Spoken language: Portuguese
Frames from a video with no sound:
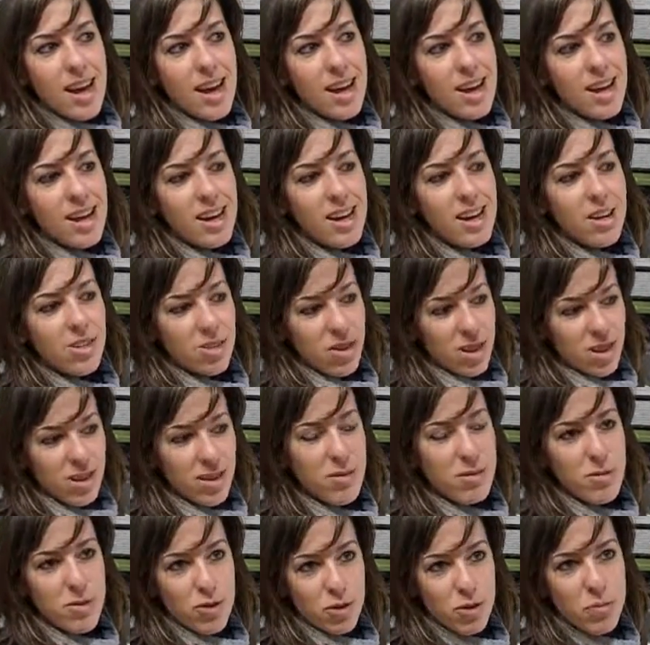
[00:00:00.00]
Uh, eu já
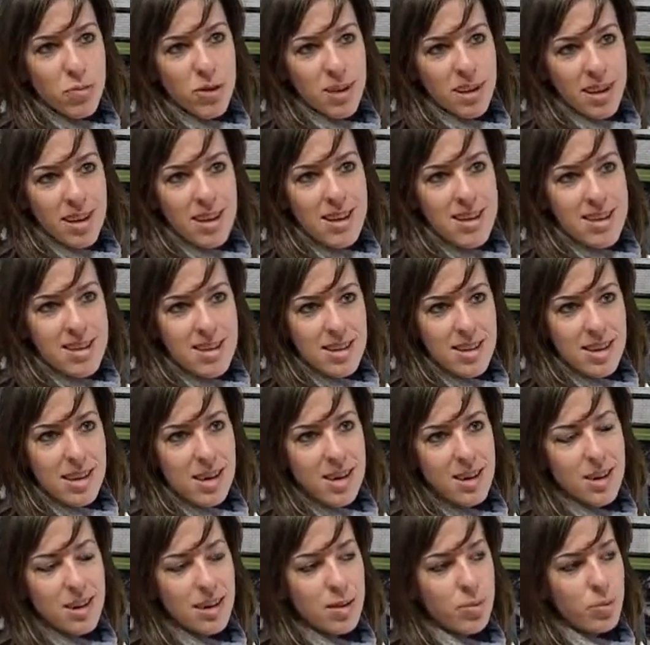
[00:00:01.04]
tive uma
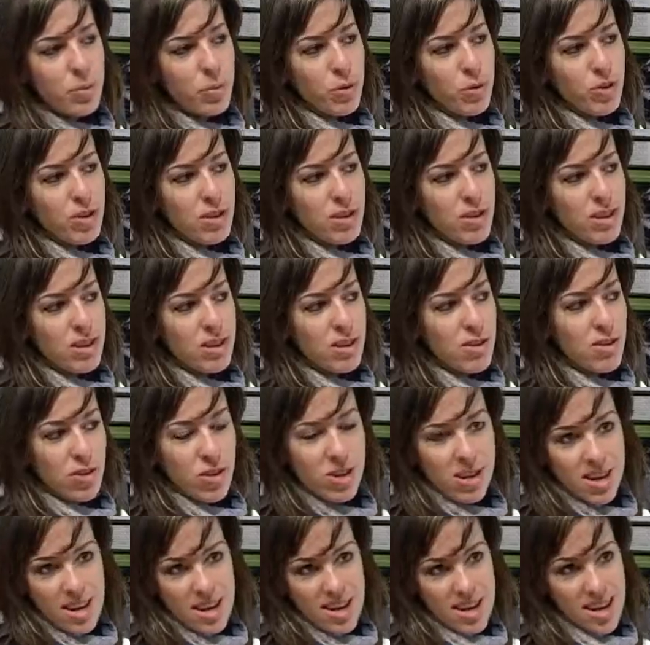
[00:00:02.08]
experiência, porque
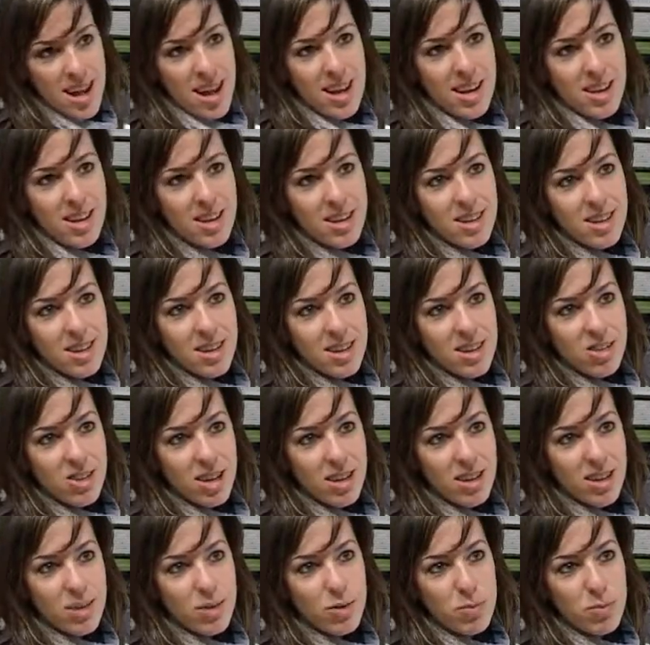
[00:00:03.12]
sou designer e
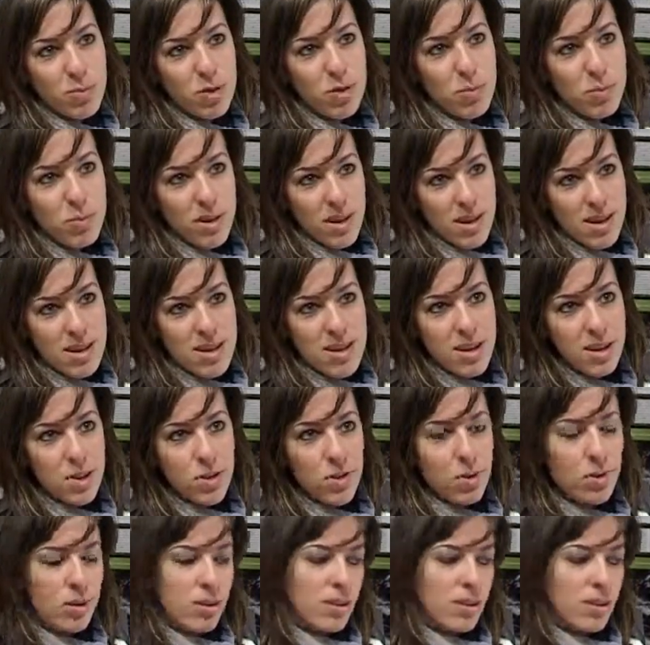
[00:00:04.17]
já tive uma experiência